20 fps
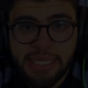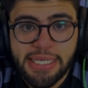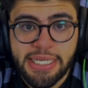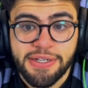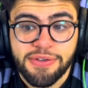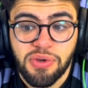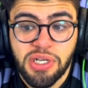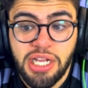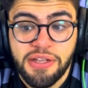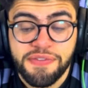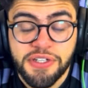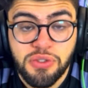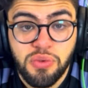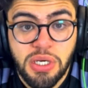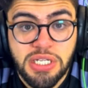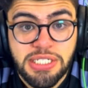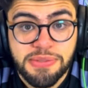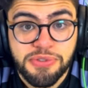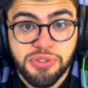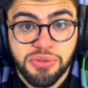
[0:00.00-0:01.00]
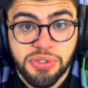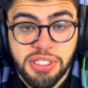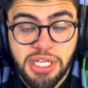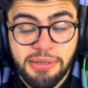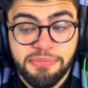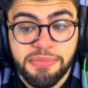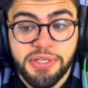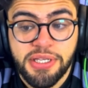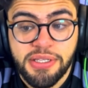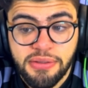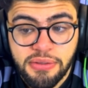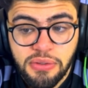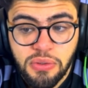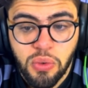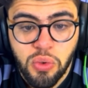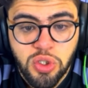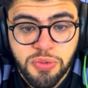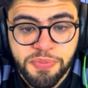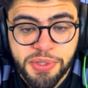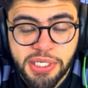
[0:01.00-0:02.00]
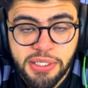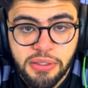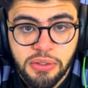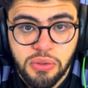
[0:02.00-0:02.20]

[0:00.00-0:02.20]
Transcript: Et voilà, victoire aux amis du Real, mais grosse perte.